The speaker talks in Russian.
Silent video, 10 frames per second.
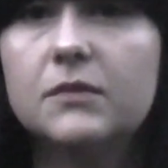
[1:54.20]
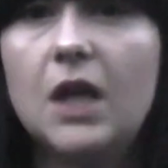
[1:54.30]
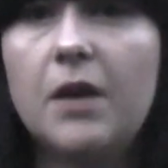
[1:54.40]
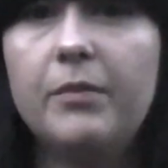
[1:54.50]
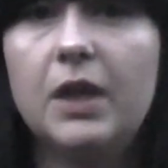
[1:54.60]

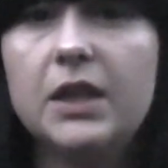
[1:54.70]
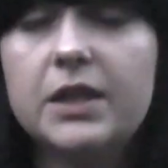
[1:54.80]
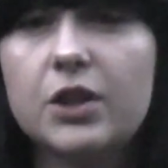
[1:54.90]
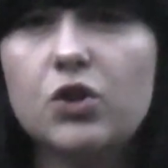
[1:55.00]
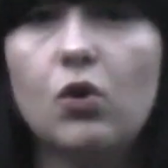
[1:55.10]
да,
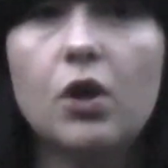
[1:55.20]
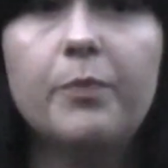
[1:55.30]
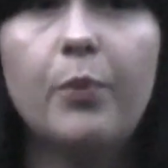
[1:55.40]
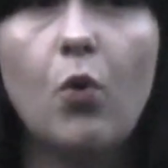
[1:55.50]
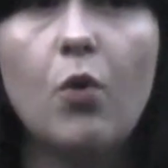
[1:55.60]
больница скорой
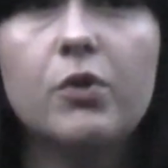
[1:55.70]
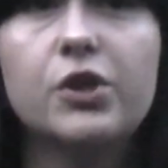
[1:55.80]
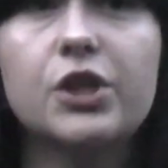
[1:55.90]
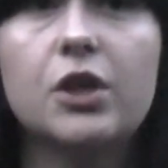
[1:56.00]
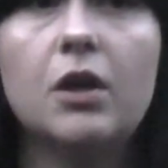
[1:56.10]

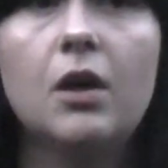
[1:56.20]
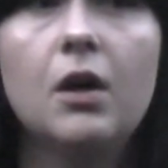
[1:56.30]
помощи.